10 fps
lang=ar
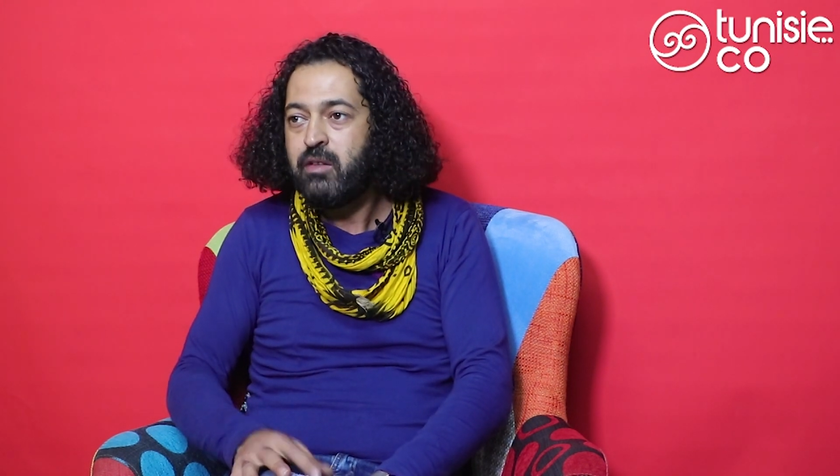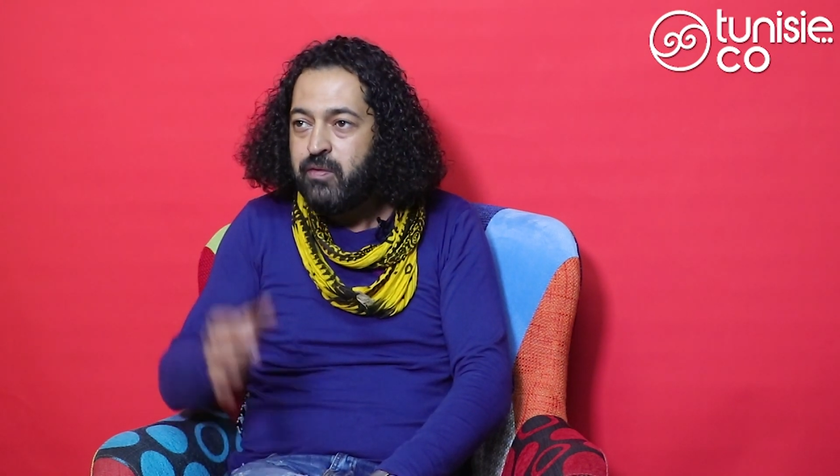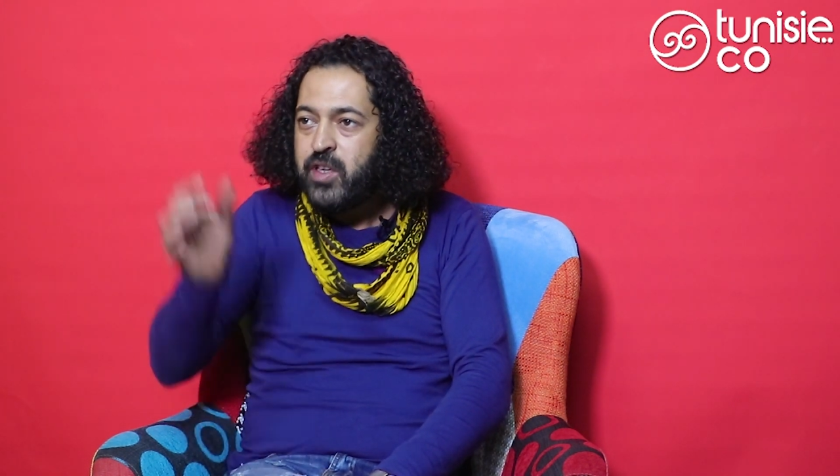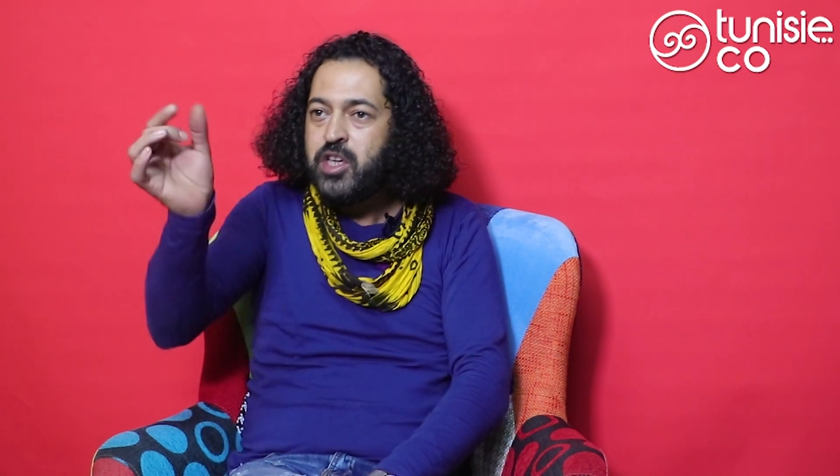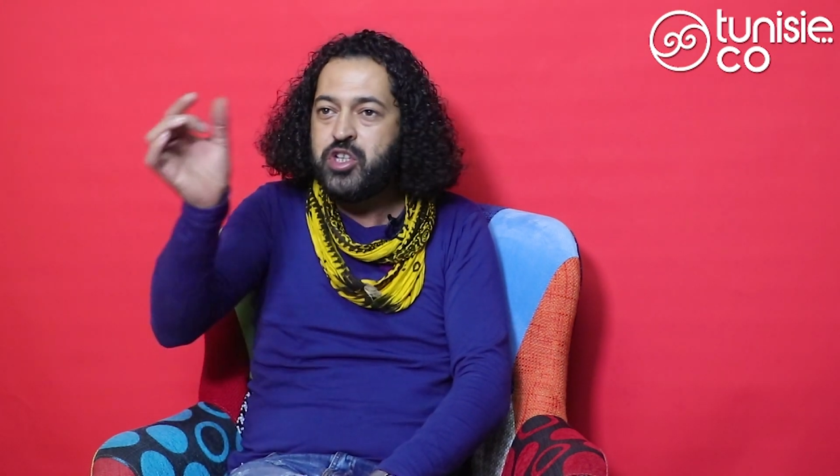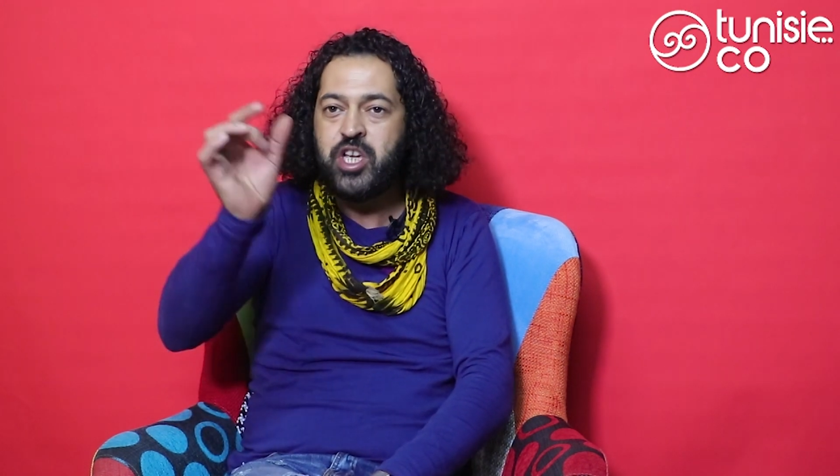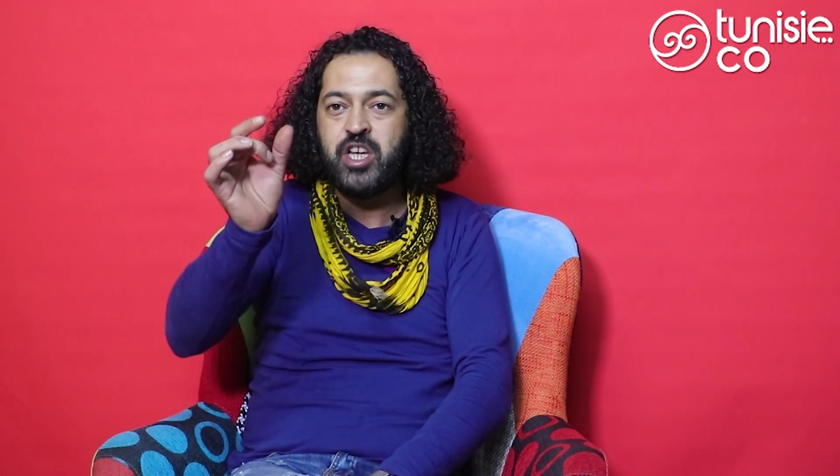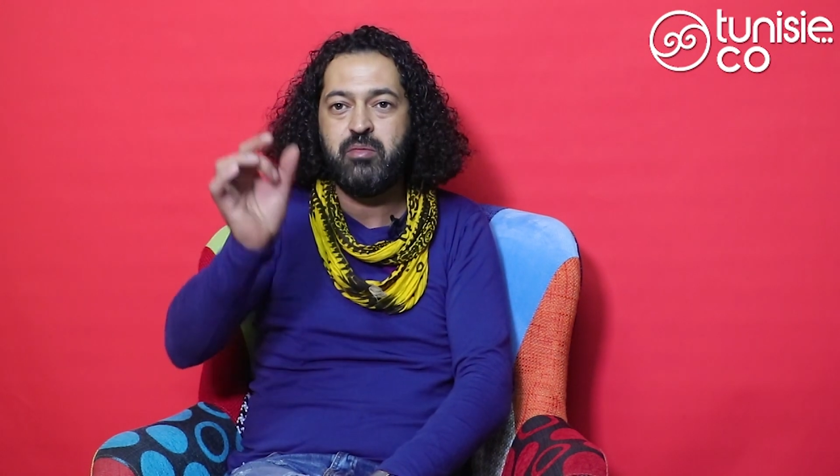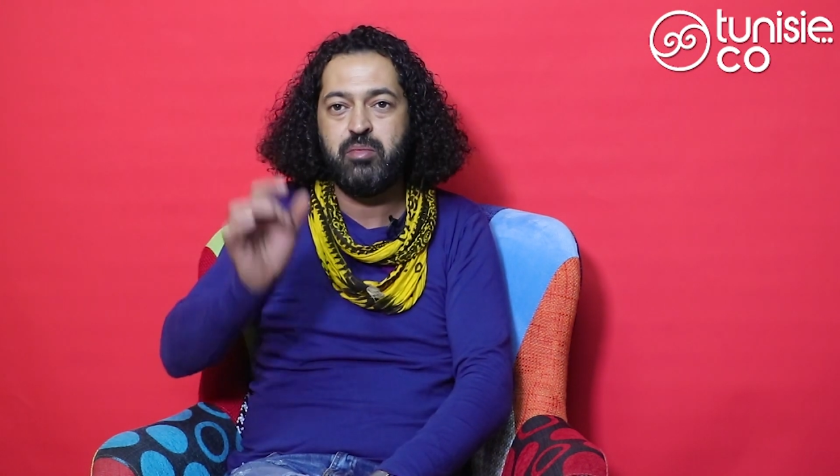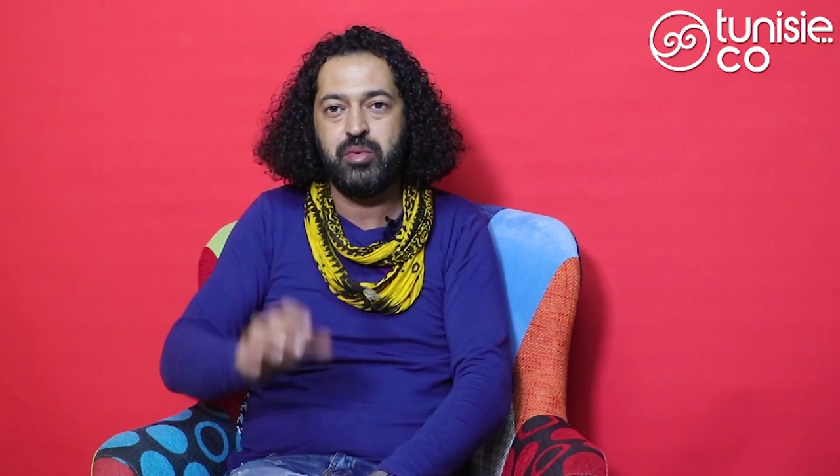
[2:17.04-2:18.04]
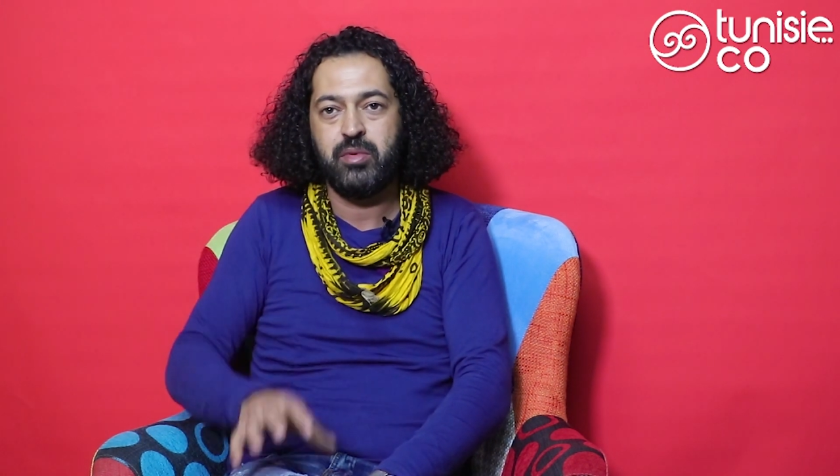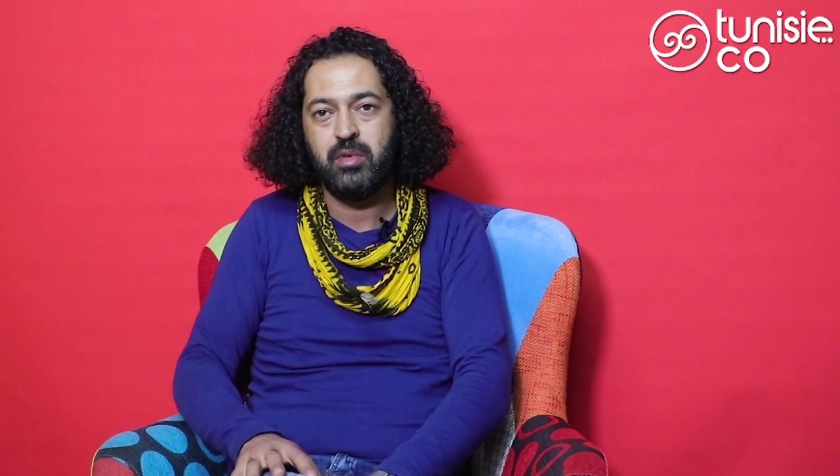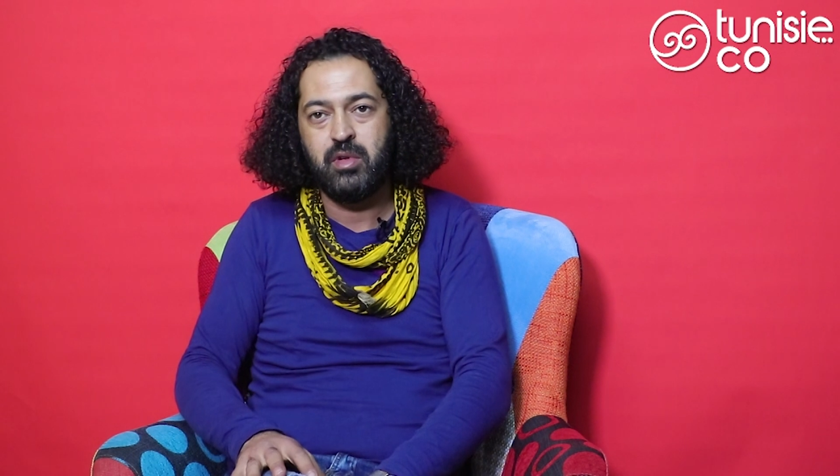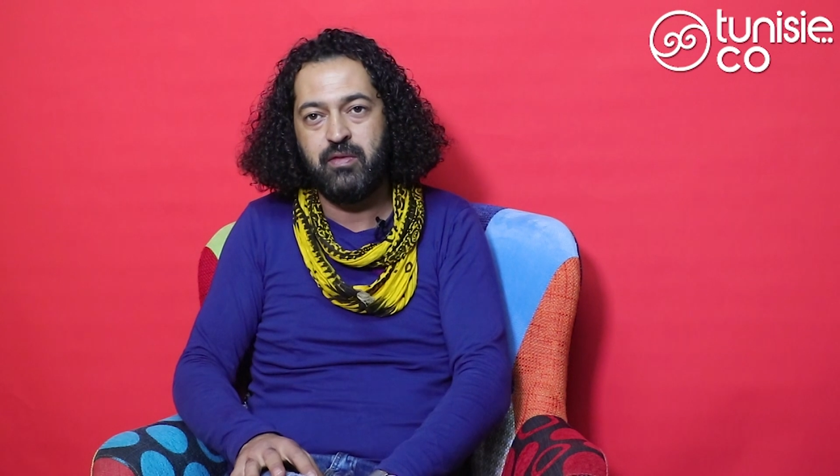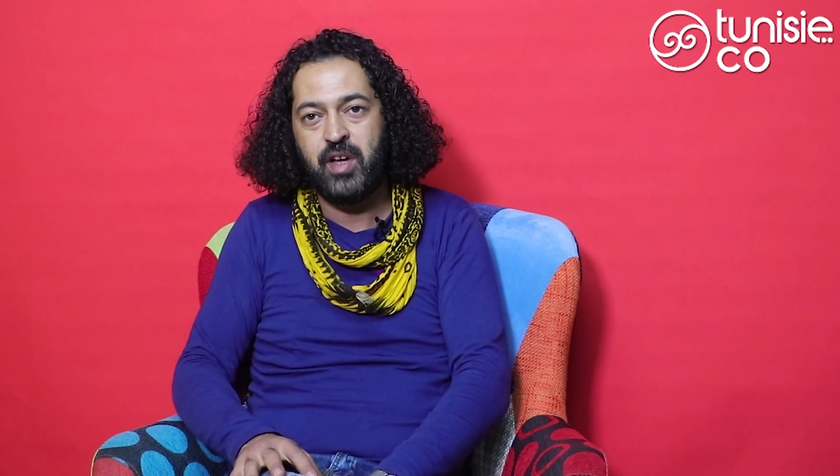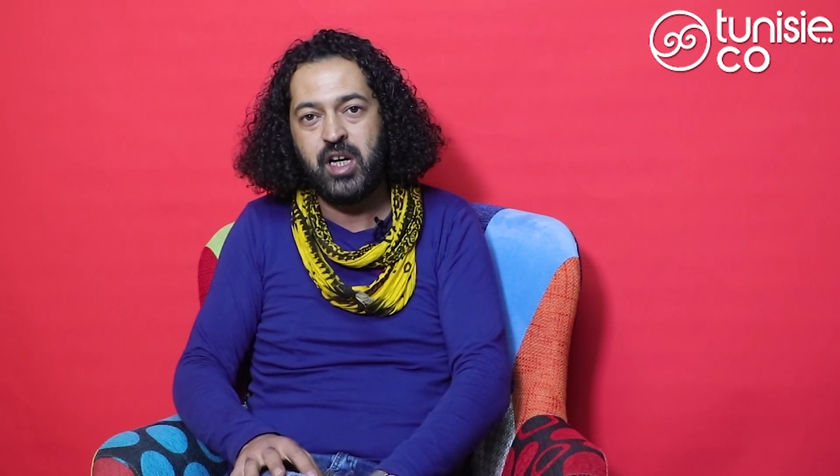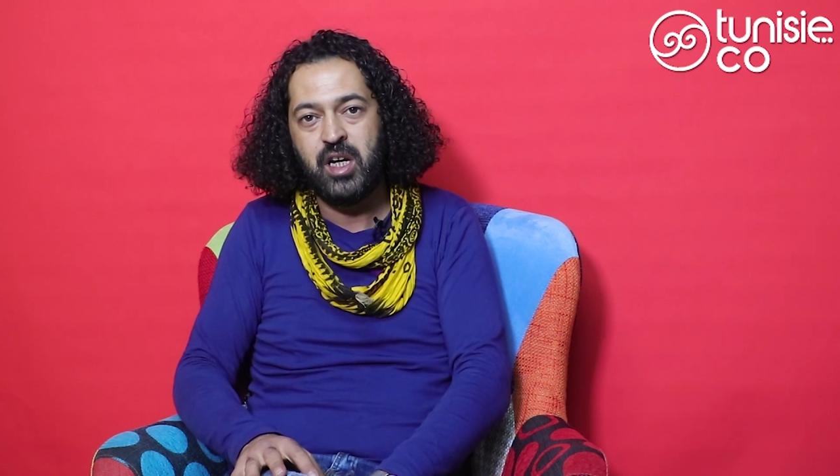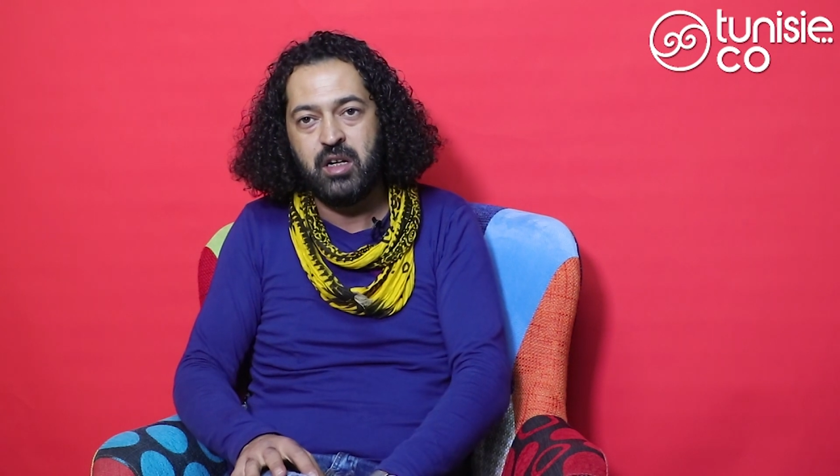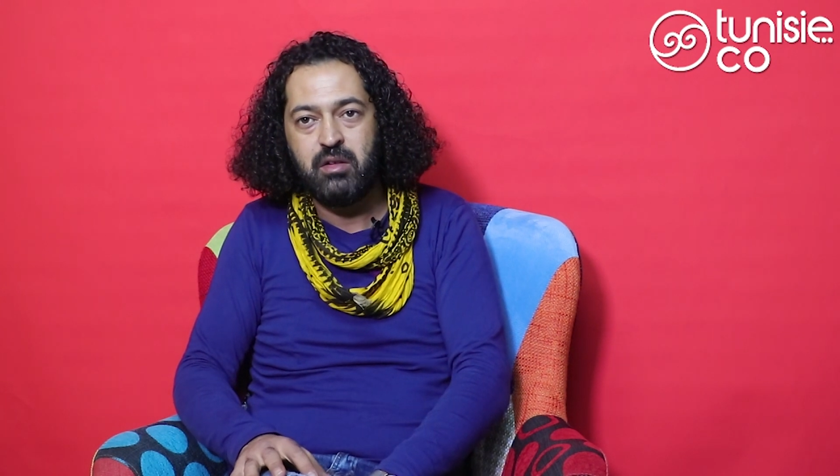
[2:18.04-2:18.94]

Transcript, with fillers: فيه جانب الفن